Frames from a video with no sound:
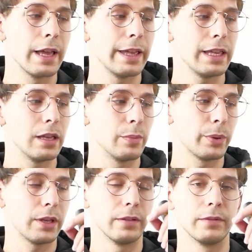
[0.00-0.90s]
и
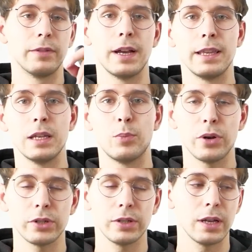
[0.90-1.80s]
при вдвигании
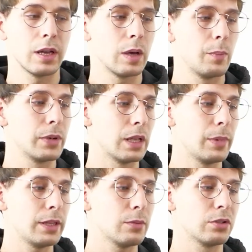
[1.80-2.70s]
поршня мы
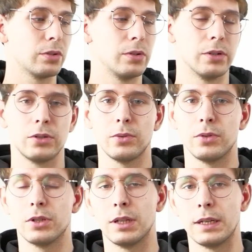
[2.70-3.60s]
заметим, что струи
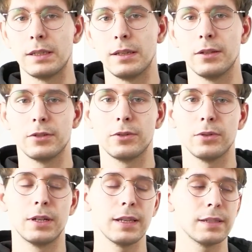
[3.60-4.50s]
жидкости или струи
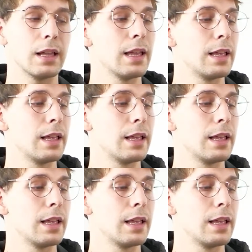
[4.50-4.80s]
газа,